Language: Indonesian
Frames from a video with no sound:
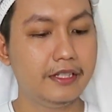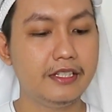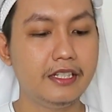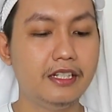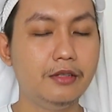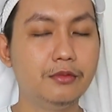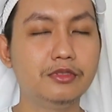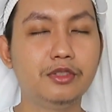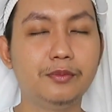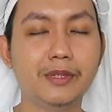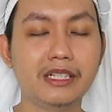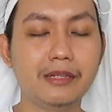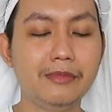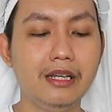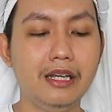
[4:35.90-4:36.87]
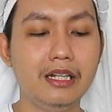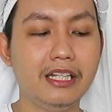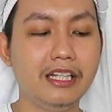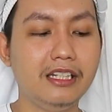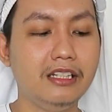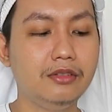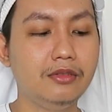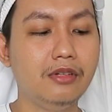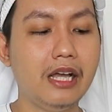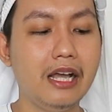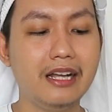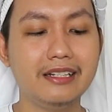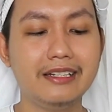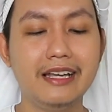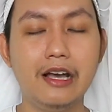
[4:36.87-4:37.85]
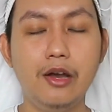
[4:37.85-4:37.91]
Jadi untuk pertama kali ini tuh
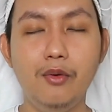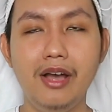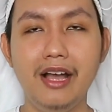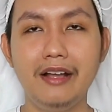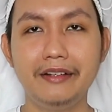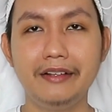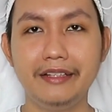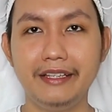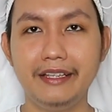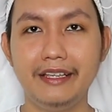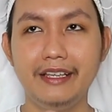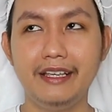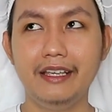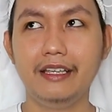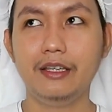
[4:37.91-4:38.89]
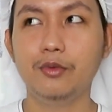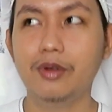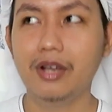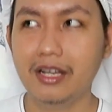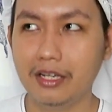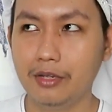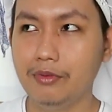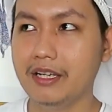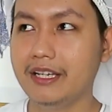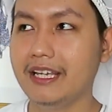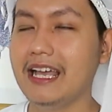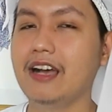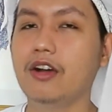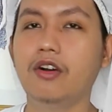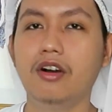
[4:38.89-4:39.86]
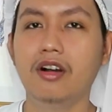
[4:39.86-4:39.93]
agak wangi, wangi-wangi
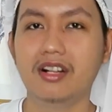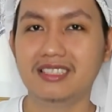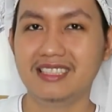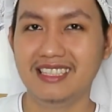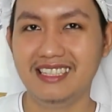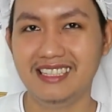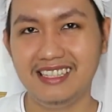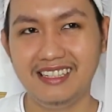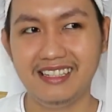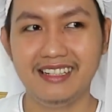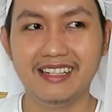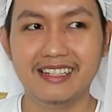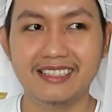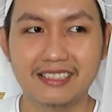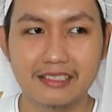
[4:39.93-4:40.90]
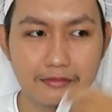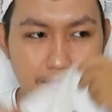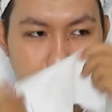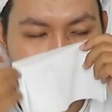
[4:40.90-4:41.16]
alkohol sedikit ya guys.